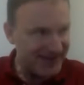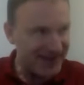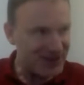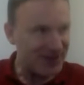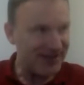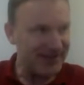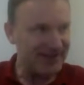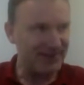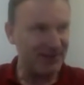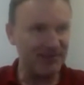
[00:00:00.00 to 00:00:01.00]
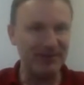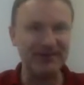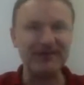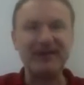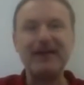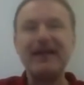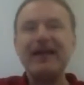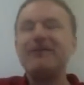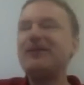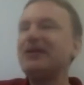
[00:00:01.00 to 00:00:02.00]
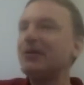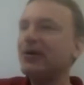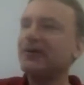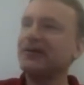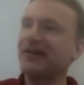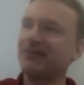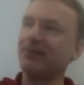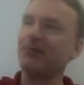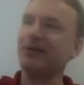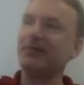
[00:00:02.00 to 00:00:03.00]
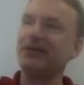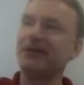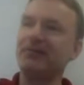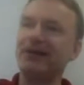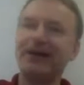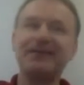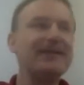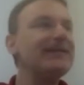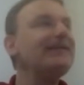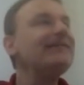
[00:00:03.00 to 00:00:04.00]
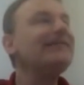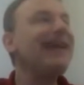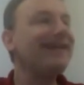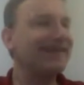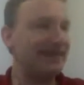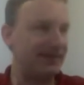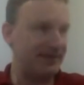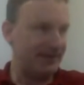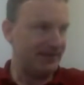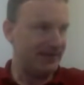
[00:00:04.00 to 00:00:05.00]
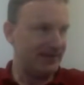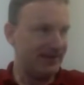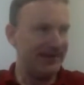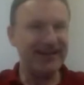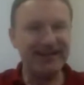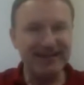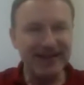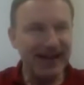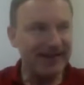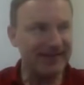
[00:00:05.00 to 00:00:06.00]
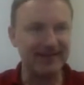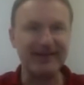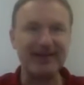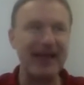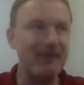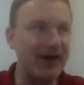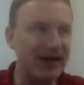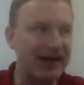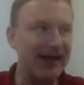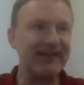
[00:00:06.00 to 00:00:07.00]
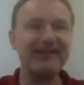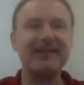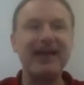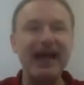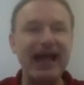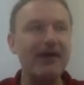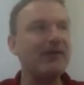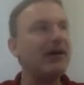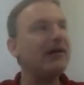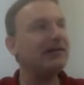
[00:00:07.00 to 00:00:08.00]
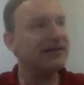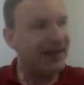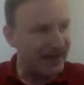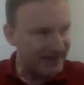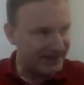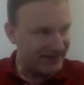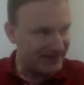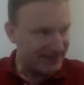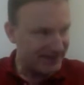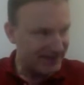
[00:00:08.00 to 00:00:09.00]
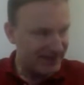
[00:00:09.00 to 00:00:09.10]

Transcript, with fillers: die entscheidende Prämisse. Wie löse ich das Problem in der Praxis? Ich teste. Ich teste. Never guess, ever test.